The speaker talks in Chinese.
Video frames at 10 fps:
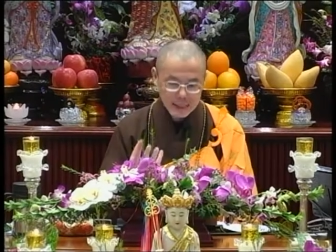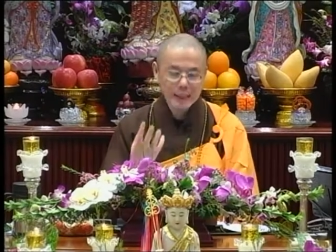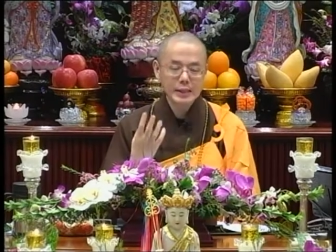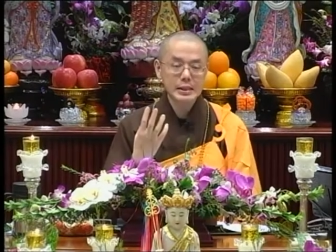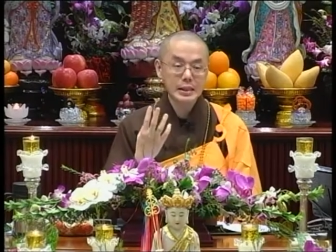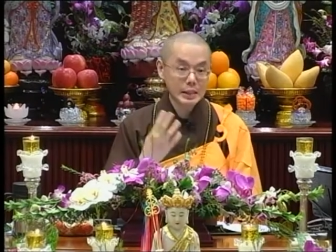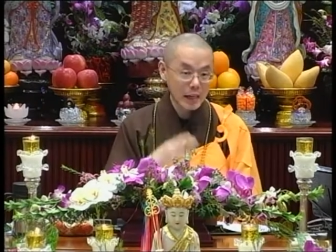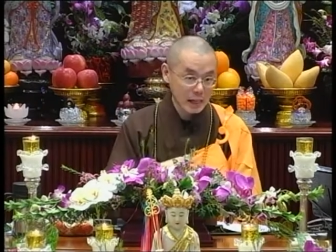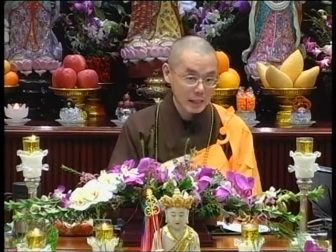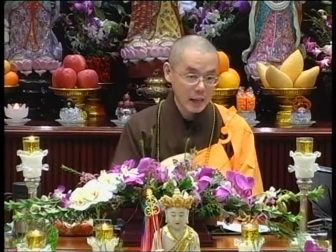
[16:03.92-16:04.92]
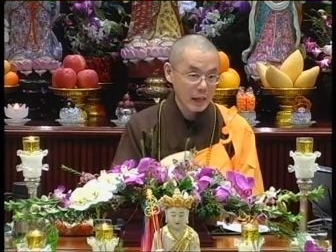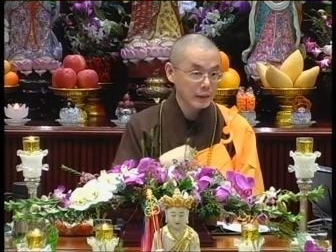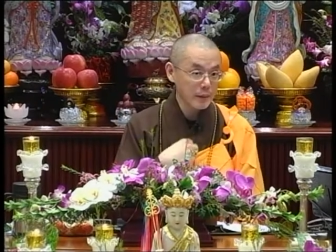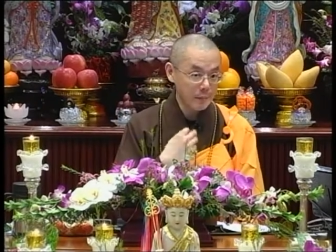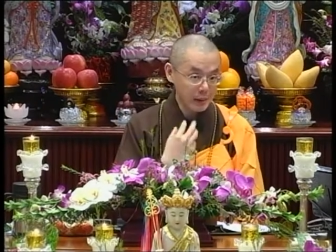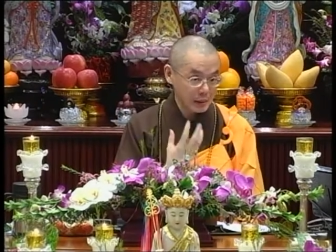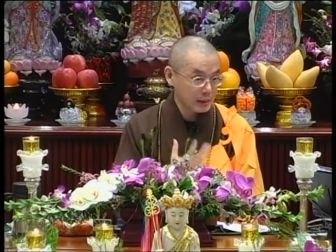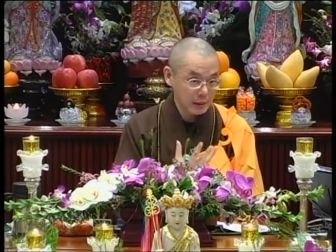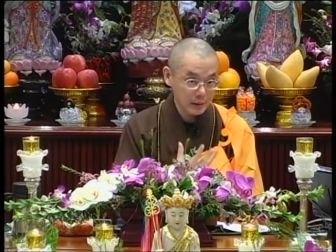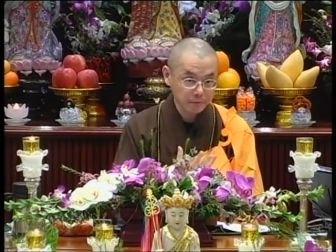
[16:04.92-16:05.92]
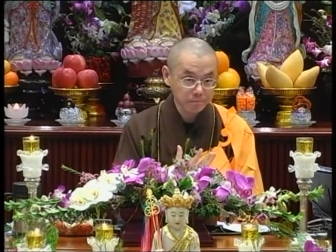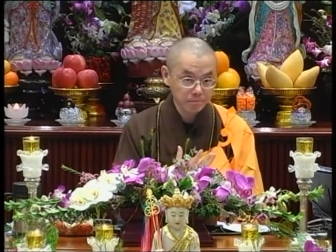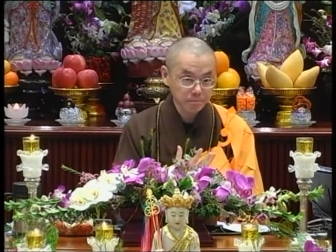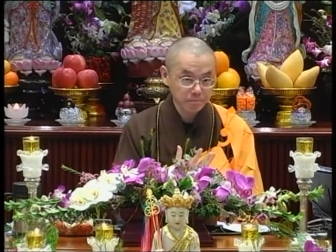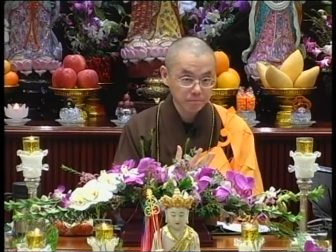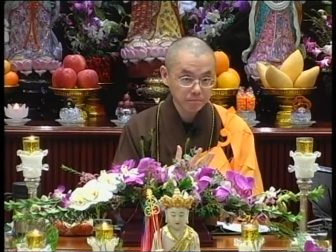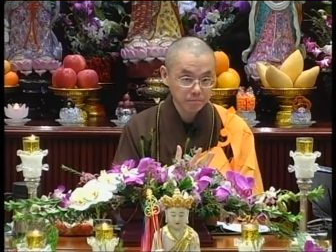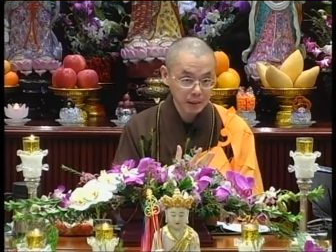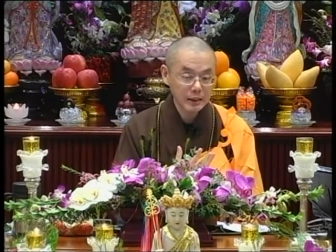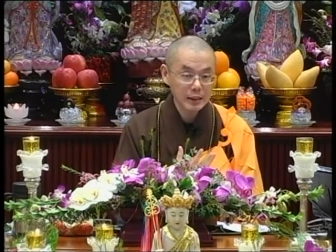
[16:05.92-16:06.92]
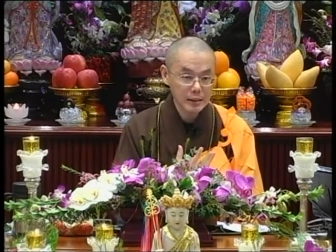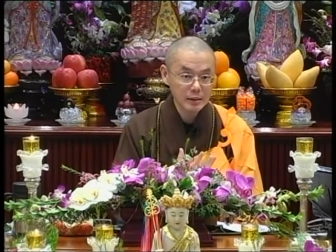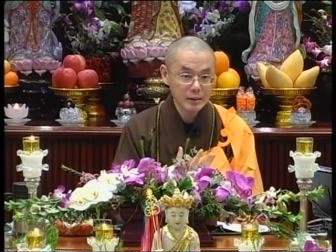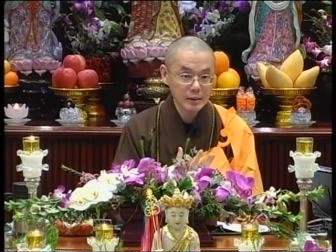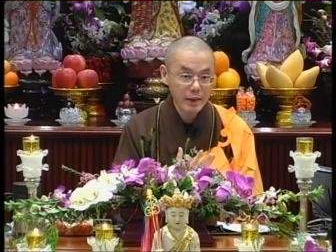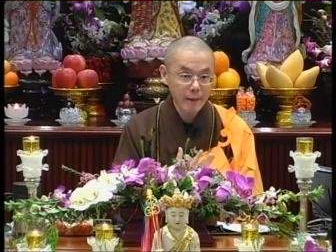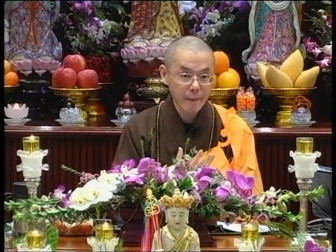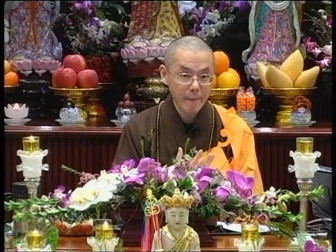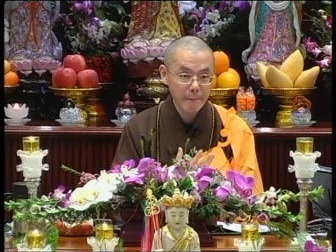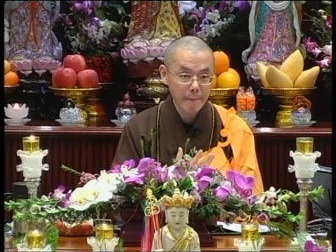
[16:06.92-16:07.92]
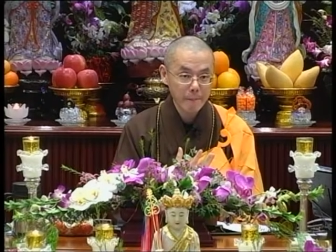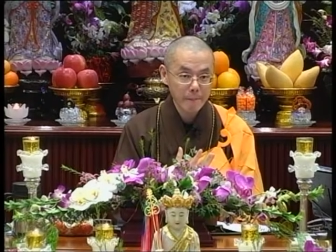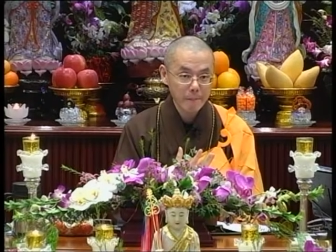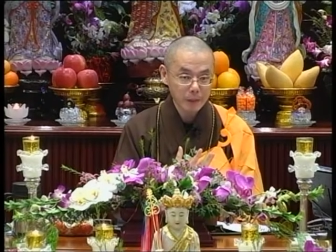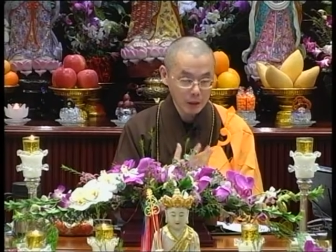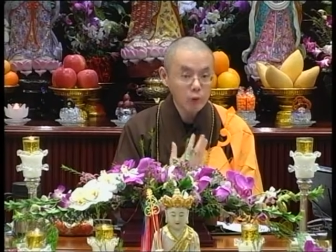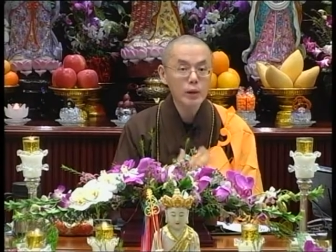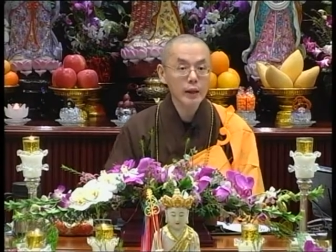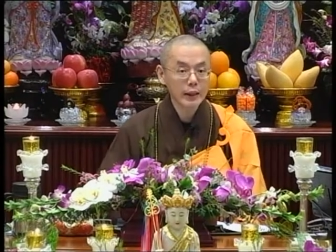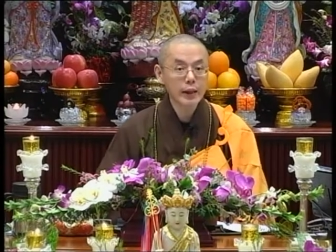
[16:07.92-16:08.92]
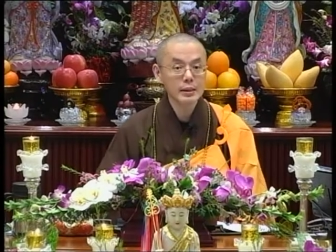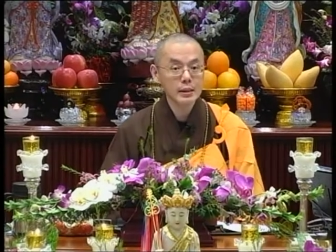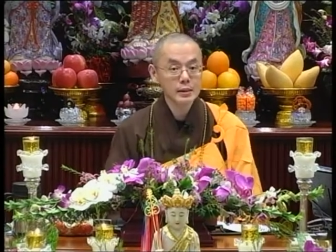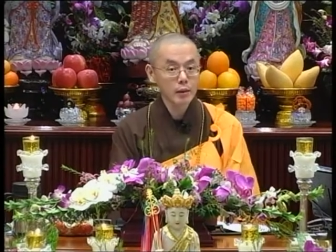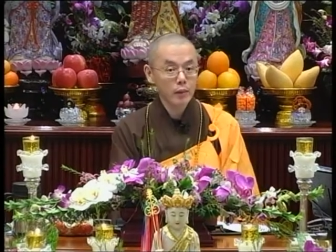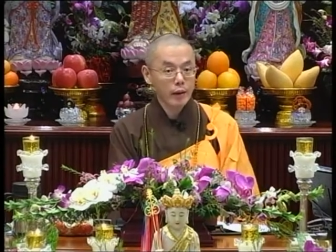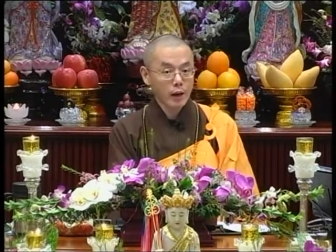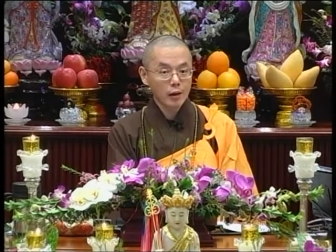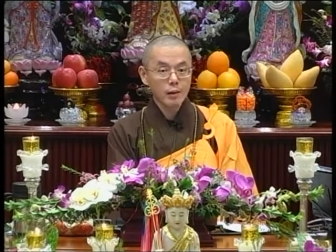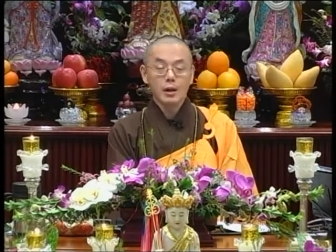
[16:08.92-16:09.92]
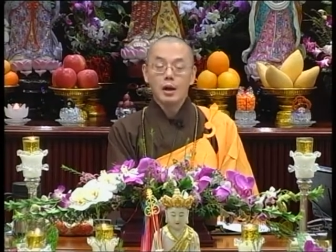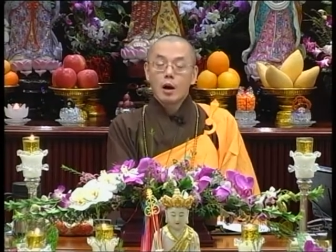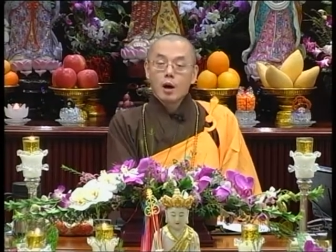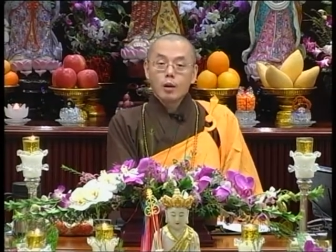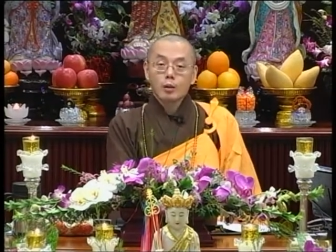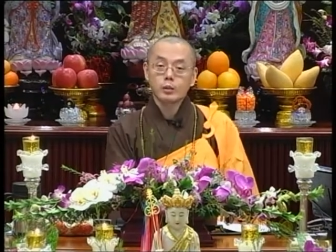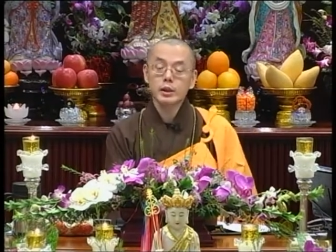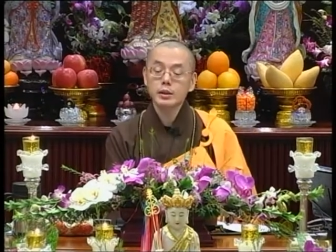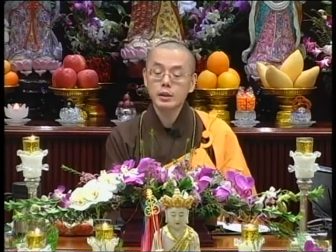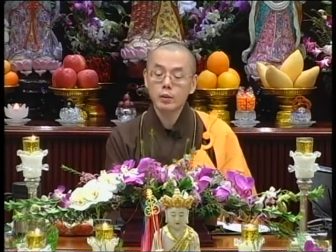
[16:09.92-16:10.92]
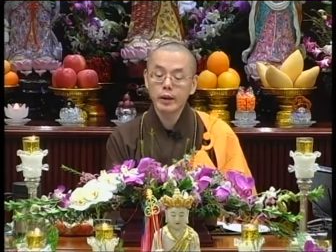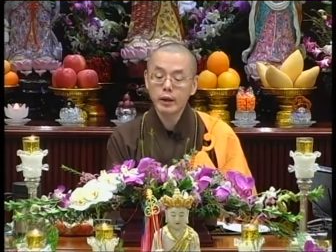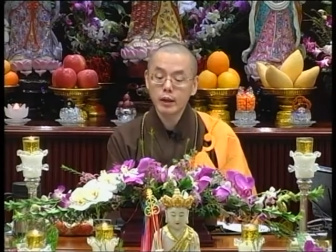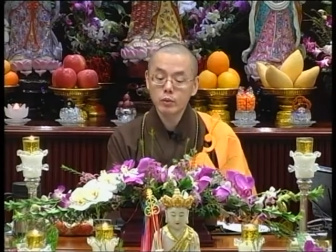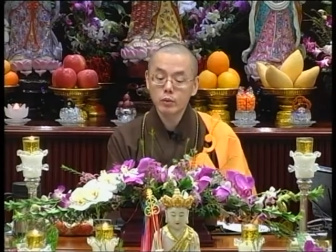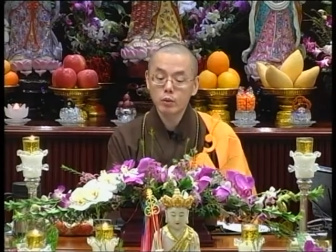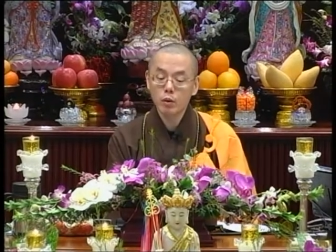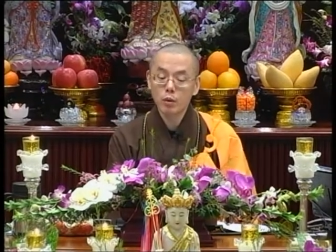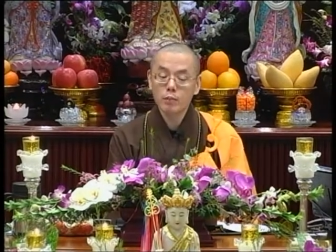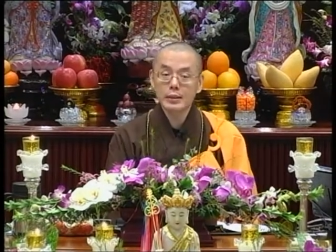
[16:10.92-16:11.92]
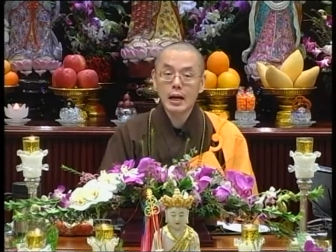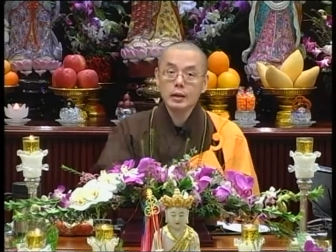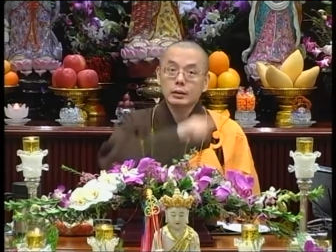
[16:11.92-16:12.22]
跟善良的本性。他的意思是这样，的确啊，你看这个社会啊，哦，这个社会，老实说，我们讲。